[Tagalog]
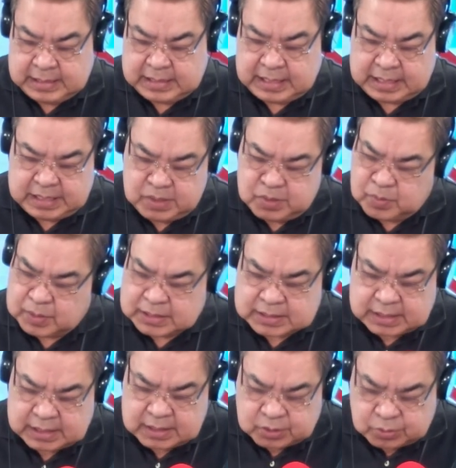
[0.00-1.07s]

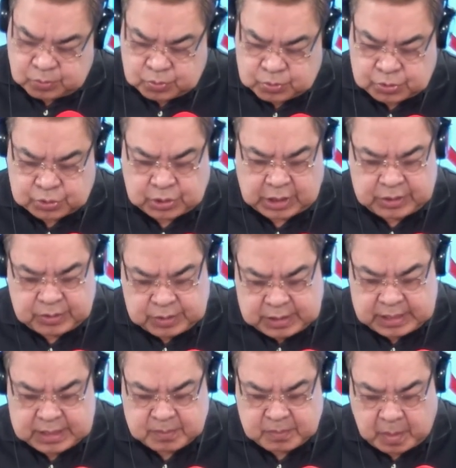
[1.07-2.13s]
Naiwan si Jesus gayon
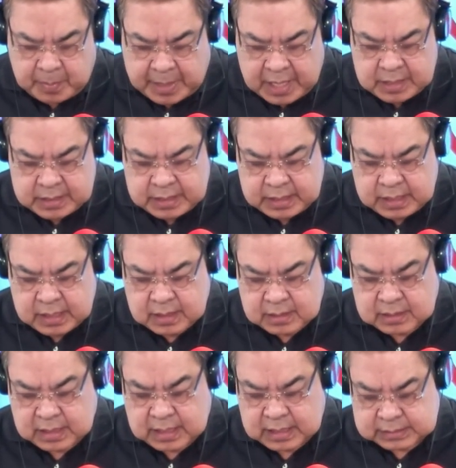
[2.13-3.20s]
din ang babae
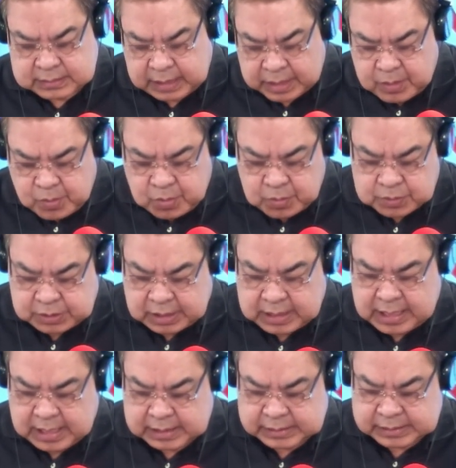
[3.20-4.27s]
na nakatayo sa
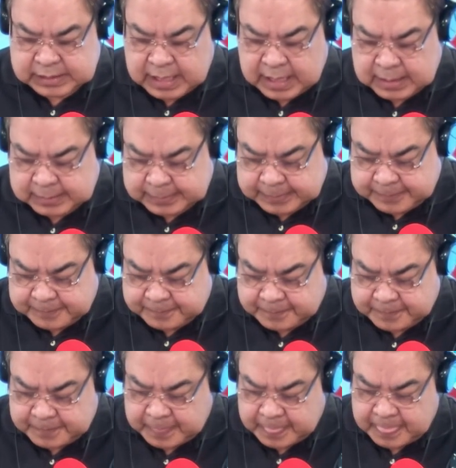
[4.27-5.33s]
kalagitnaan.
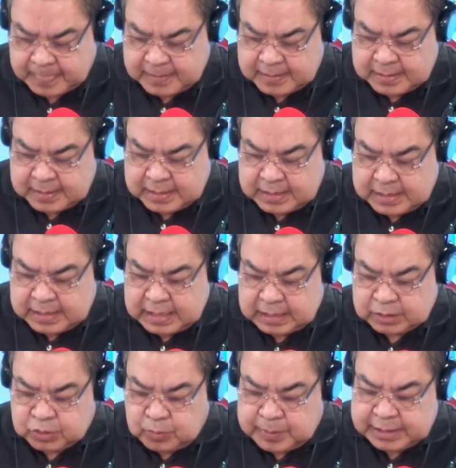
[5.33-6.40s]

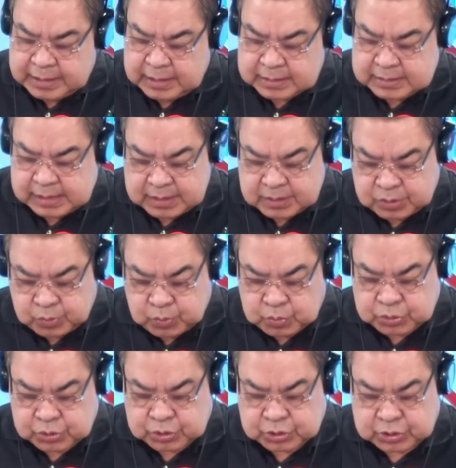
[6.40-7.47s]
Nang tumindig si
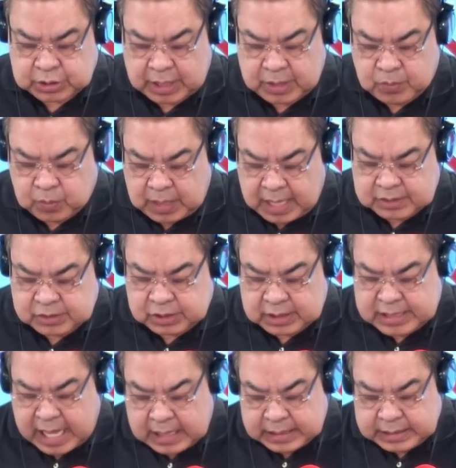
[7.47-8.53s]
Jesus ay wala
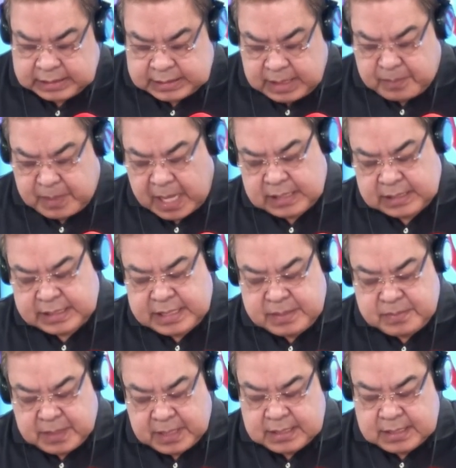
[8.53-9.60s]
siyang nakita
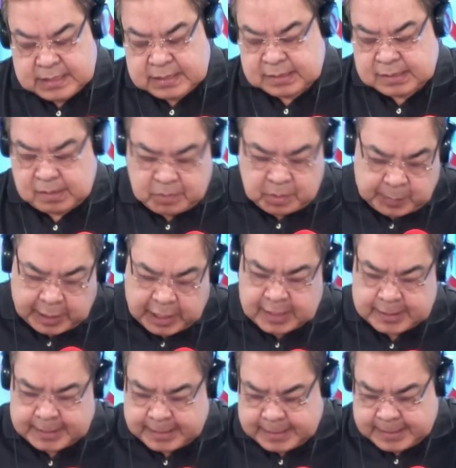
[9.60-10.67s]
maliban sa
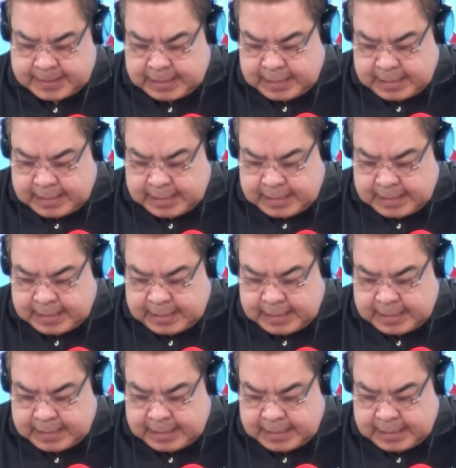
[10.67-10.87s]
babae.